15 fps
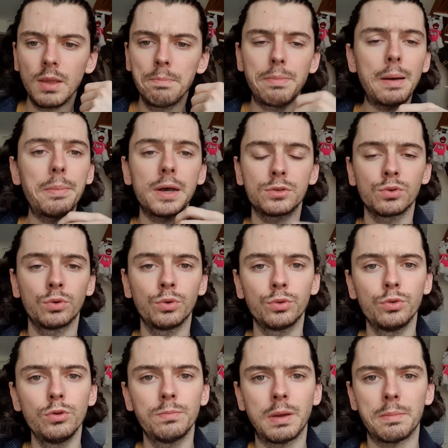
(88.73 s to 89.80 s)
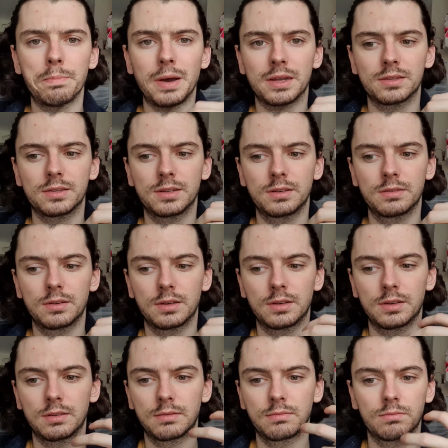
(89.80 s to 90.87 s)
pas par son contenu, mais parce
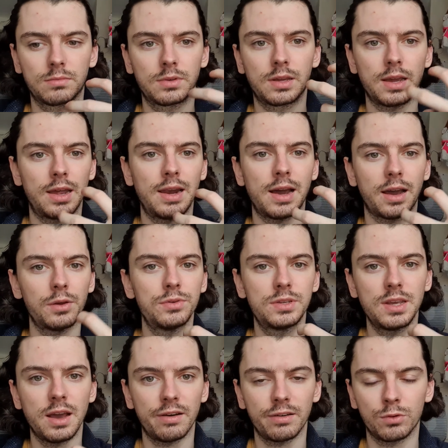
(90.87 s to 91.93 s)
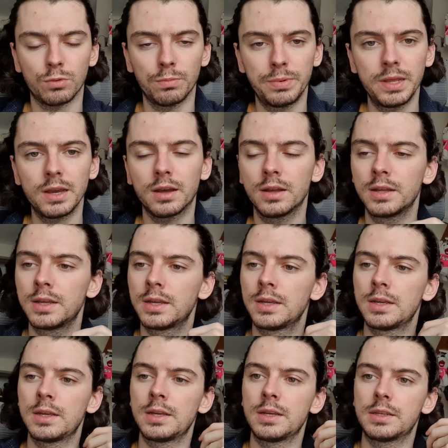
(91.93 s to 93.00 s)
qu'elle a réussi à accomplir,
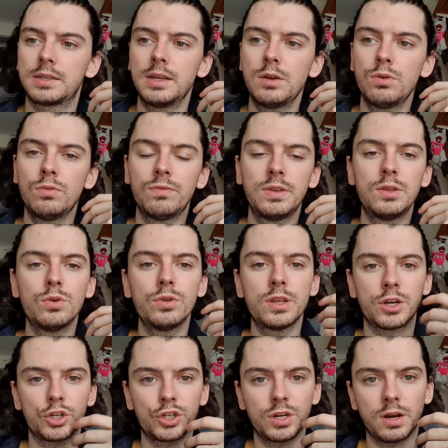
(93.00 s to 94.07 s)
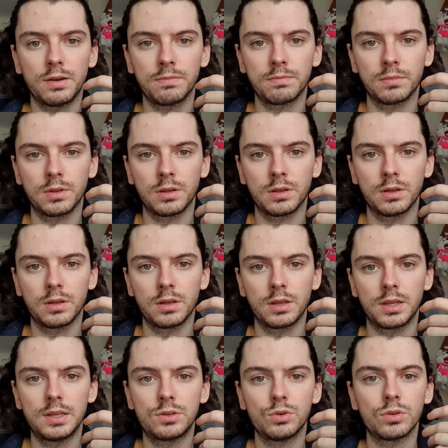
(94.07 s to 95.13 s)
c'est une vidéo d'un chat
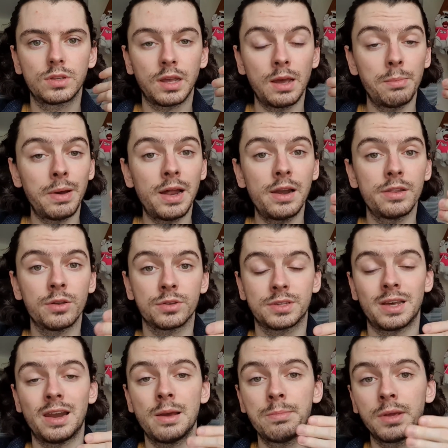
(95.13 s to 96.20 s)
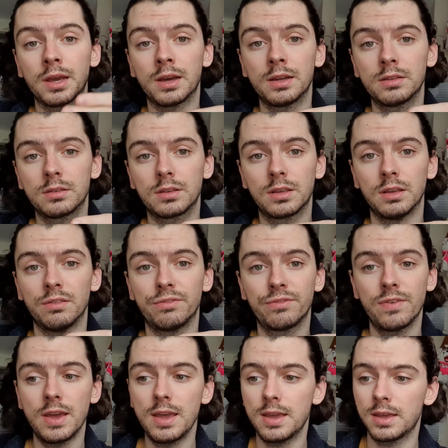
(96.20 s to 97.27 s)
qui se trimballe dans un labyrinthe qui est
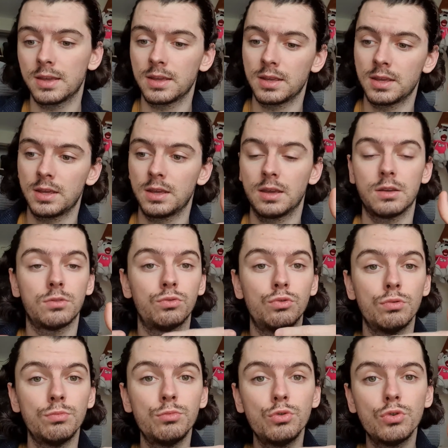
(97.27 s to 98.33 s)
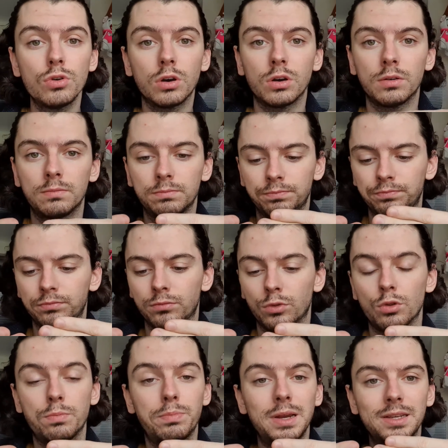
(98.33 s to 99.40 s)
fait de murs
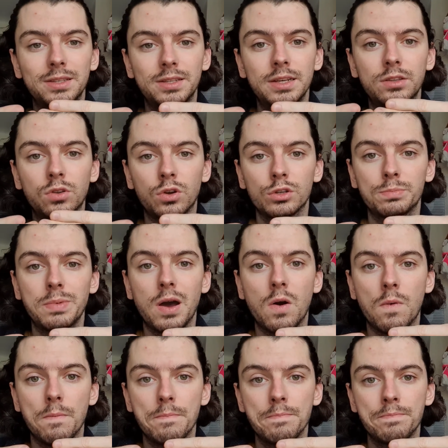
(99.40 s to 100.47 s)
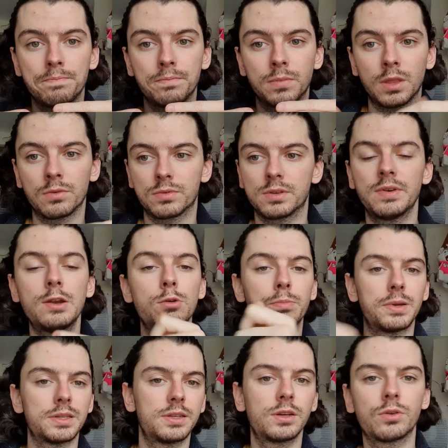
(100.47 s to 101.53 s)
de plastique transparent. Vous savez, le
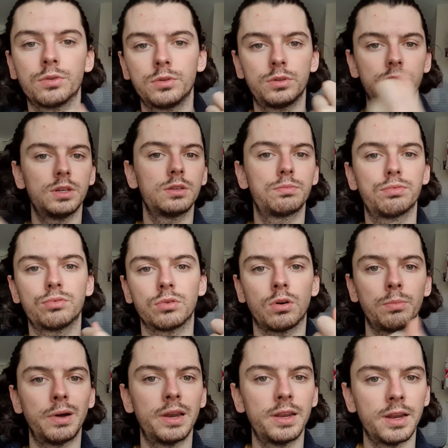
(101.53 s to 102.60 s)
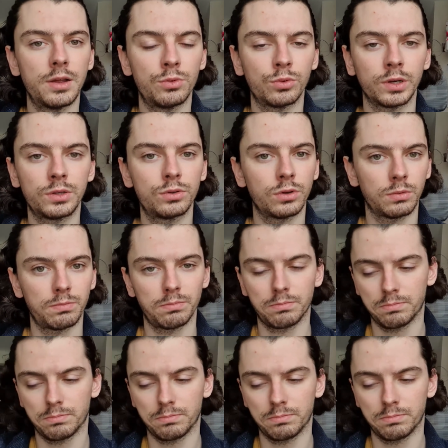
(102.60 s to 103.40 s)
plastique qu'on utilise pour emballer la nourriture.